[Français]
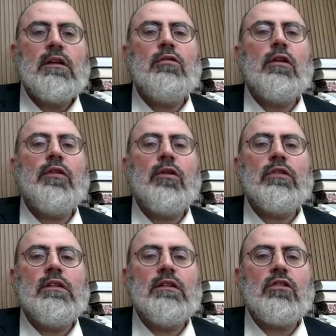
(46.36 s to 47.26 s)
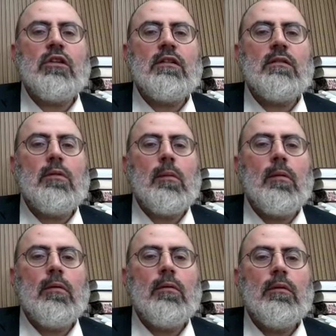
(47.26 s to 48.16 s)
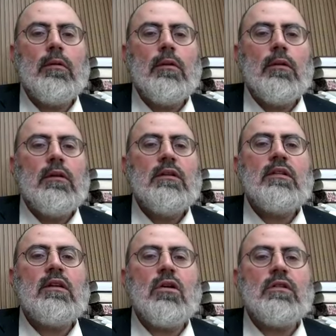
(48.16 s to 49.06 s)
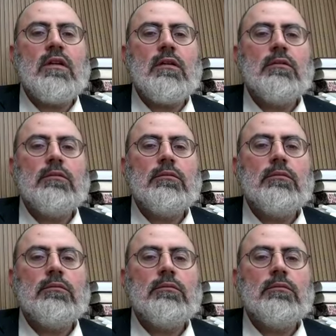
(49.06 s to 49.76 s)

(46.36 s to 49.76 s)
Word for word: Ça, ils devraient faire aussi les Ashkenazim. Non, non. Ils adorent ça.